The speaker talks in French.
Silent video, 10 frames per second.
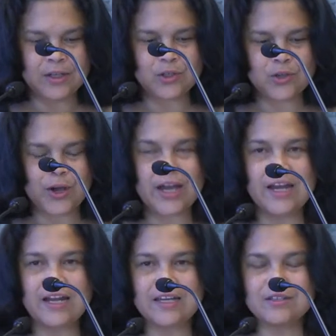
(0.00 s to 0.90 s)

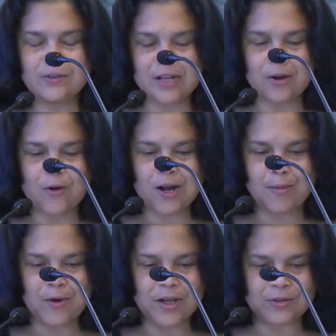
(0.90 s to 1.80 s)
serait la question de la
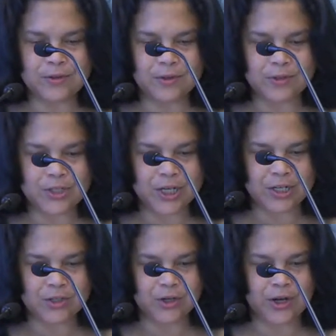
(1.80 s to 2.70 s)
collaboration entre
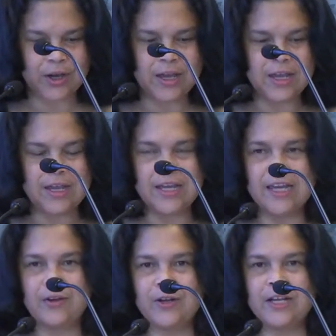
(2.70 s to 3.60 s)
chercheurs
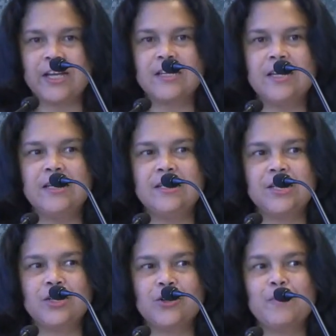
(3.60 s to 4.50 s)
et que les,
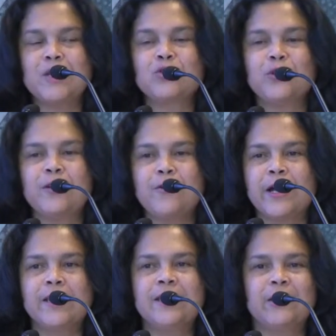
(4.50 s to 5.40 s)
chercheurs masculins
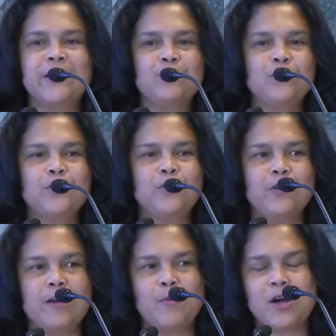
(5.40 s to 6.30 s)
auraient des réseaux de
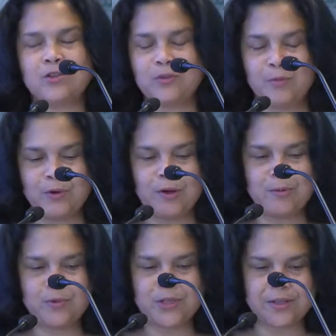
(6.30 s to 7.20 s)
collaboration plus
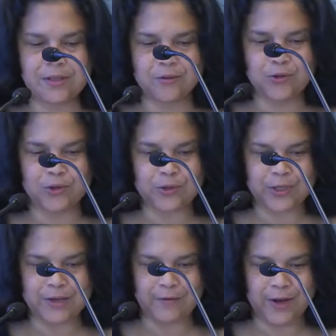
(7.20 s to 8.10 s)
grands, plus étendus que
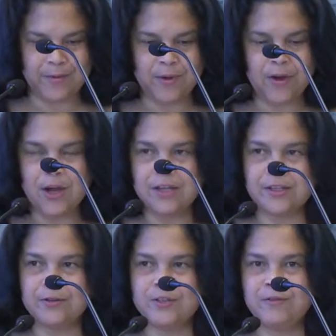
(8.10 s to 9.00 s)
ceux des femmes,
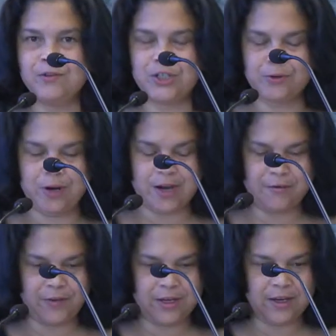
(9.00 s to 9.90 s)
tant au niveau
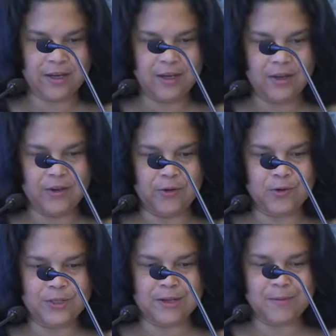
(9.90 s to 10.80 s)
géographique euh,
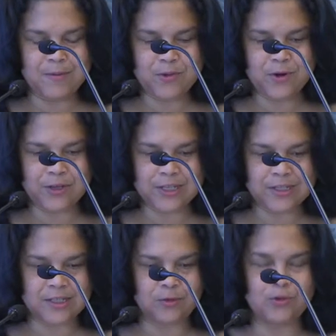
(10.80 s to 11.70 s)
qu'au sein même de leurs
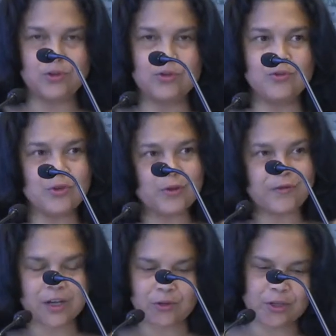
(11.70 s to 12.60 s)
institutions. D'autres
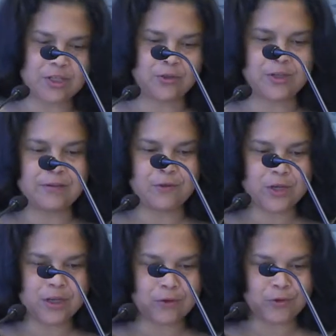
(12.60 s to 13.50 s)
facteurs qui sont
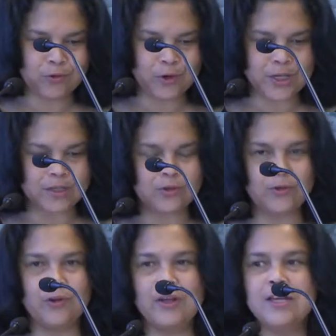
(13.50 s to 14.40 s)
évoqués que nous
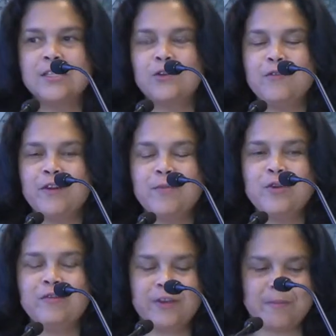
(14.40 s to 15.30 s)
connaissons, c'est le
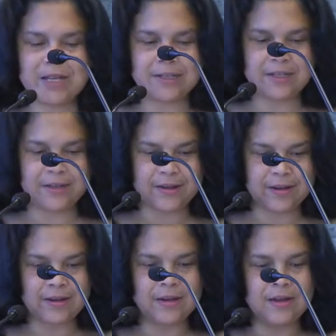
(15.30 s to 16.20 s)
fameux effet
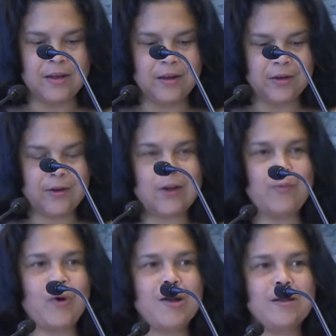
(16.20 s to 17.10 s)
Matilda, euh, le
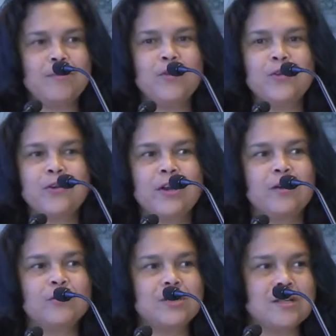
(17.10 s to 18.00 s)
problème de
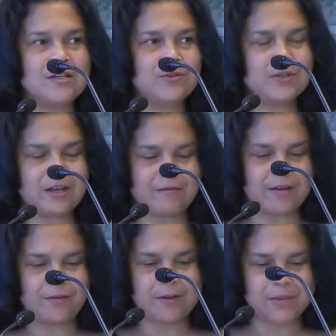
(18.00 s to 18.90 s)
la conciliation
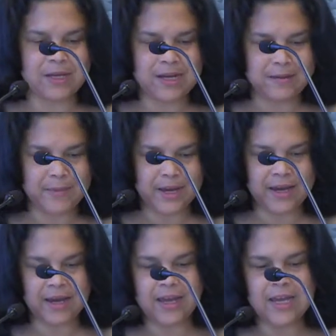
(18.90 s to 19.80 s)
travail-famille, les mères,